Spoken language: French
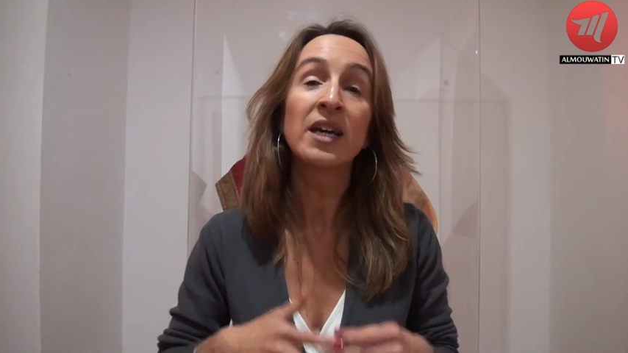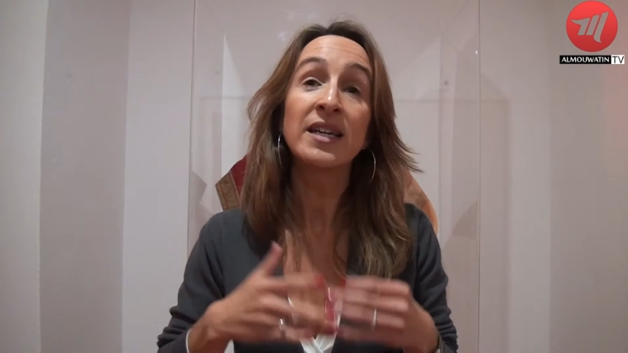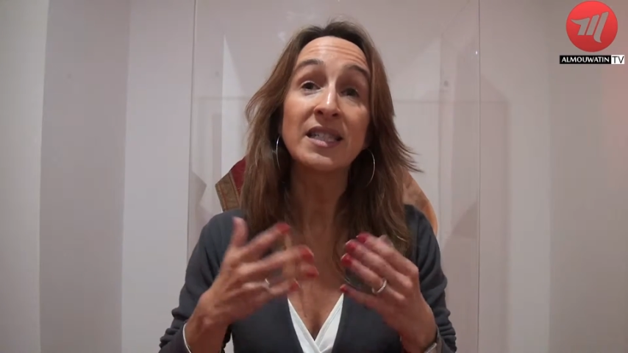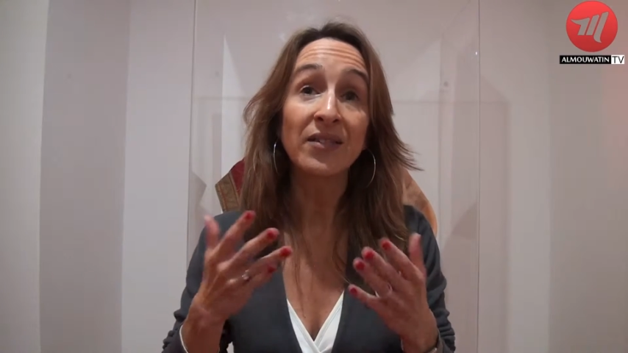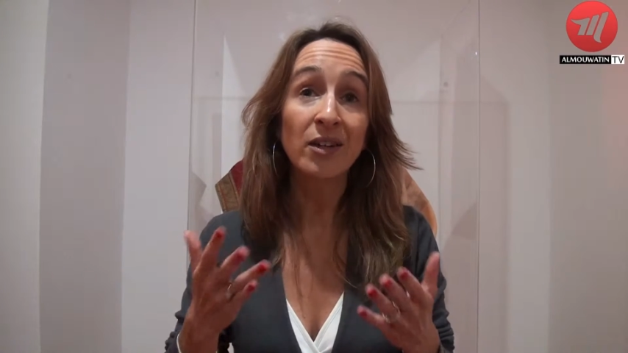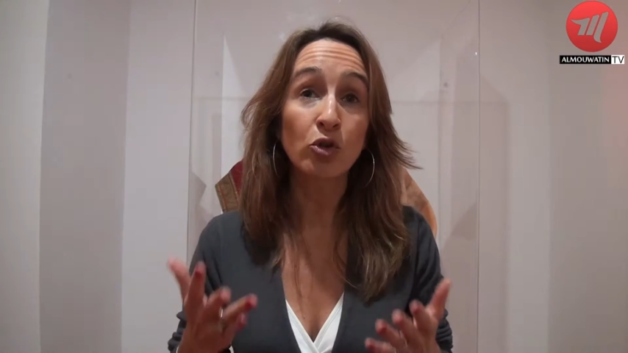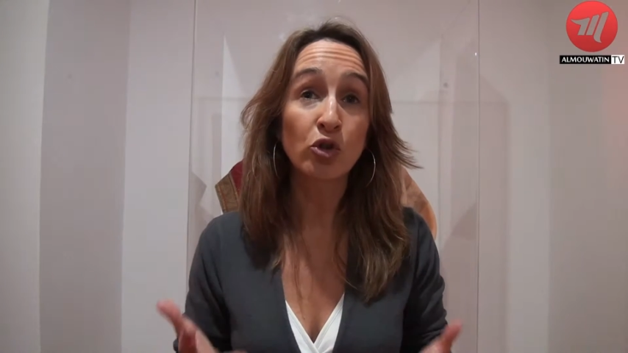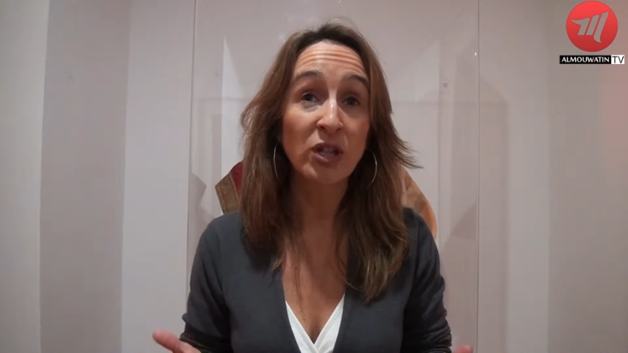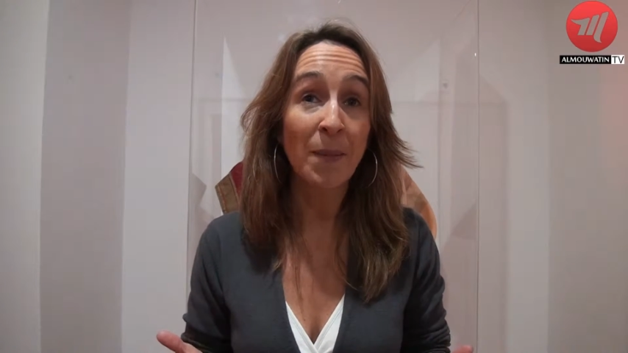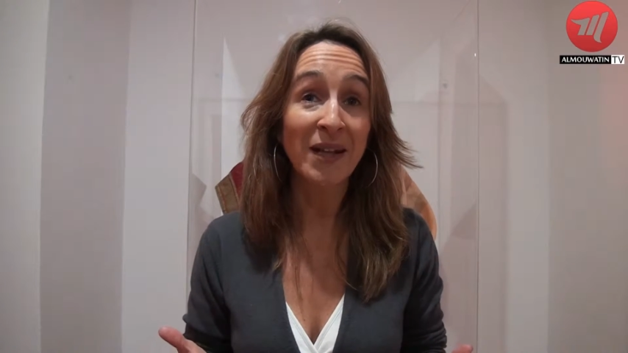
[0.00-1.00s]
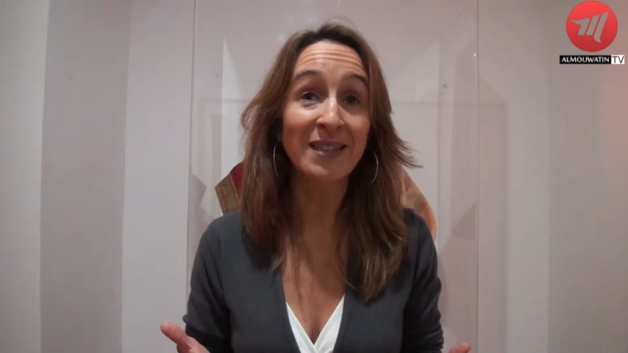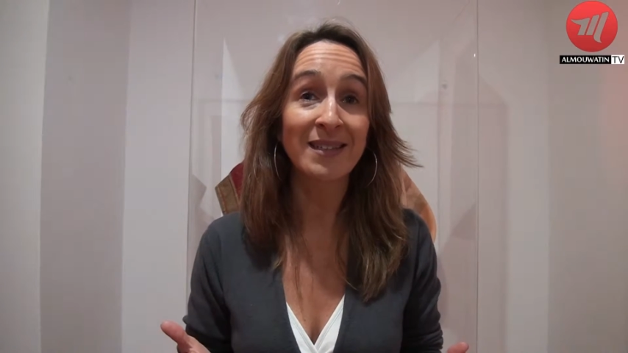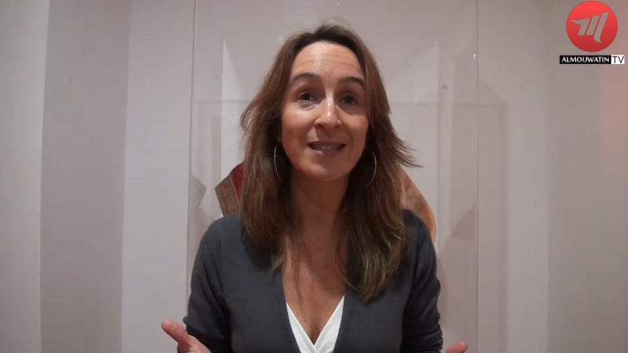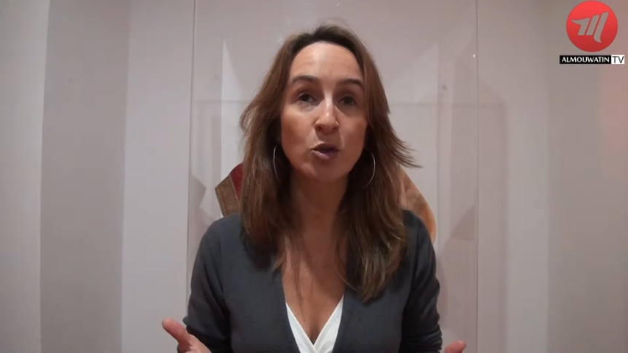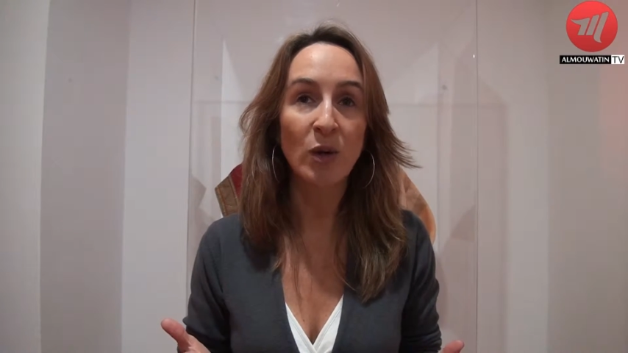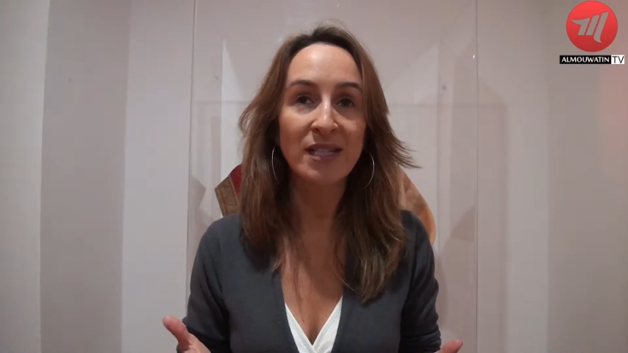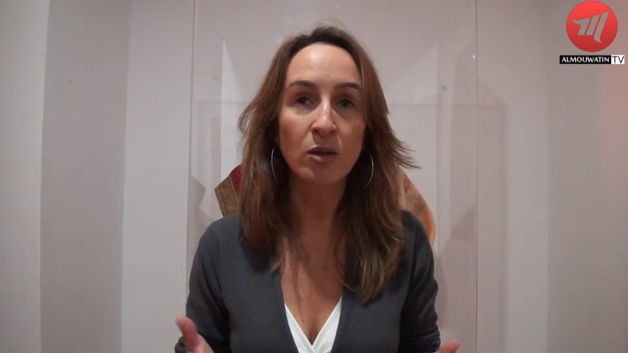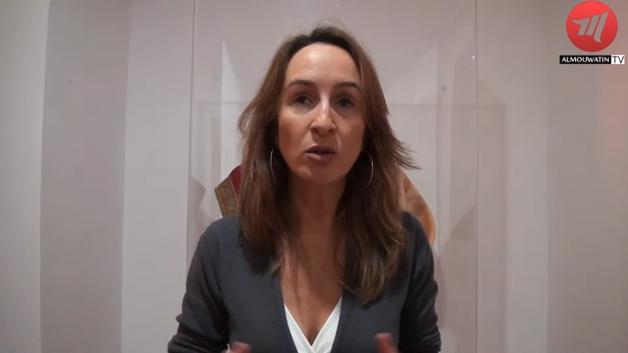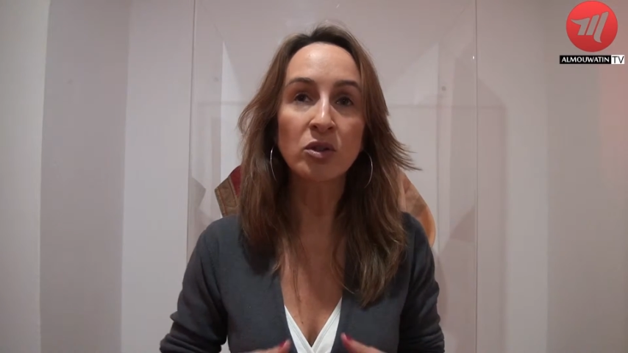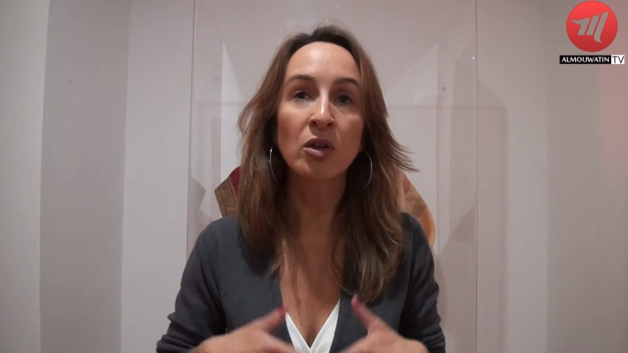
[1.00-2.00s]
et c'est vrai que à partir des années
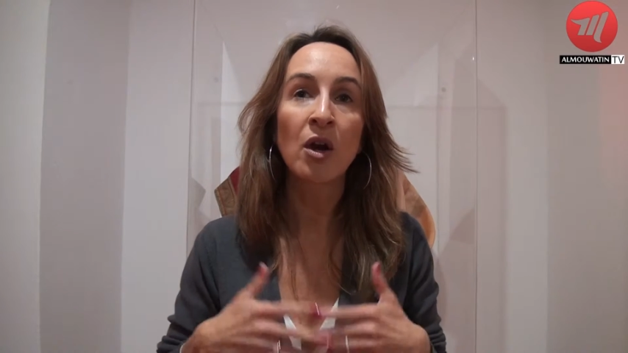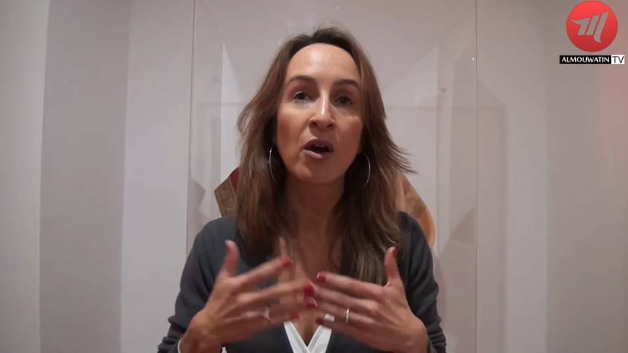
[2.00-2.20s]
60,